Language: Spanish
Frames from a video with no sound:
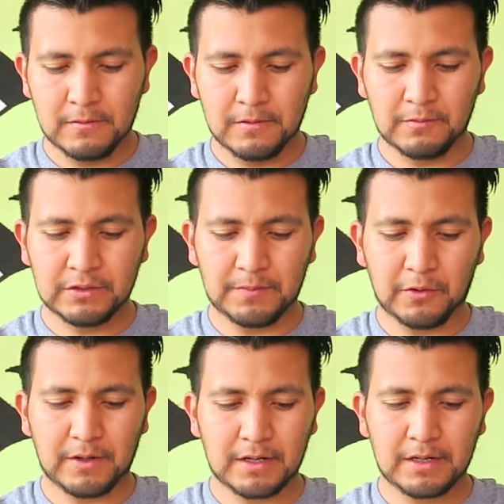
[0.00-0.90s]
vamos a
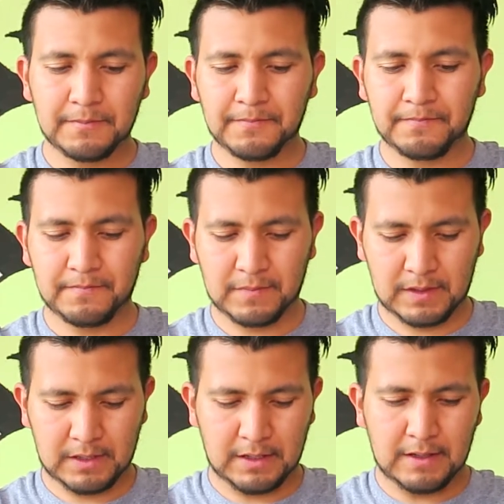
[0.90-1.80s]
probar
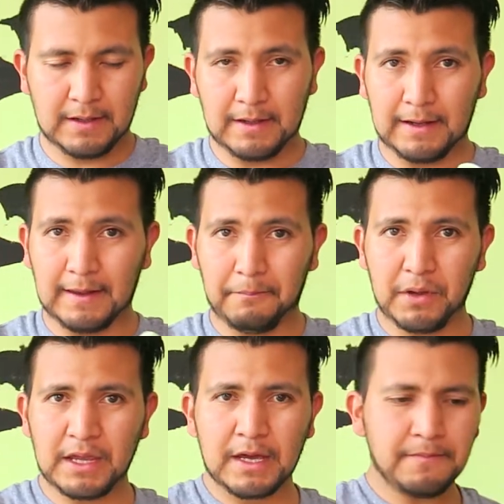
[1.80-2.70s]
el de
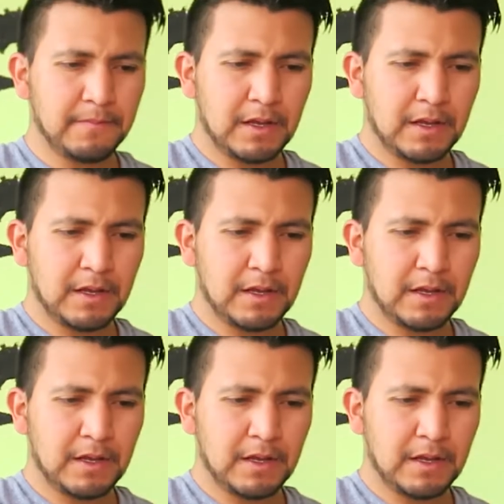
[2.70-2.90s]
piña.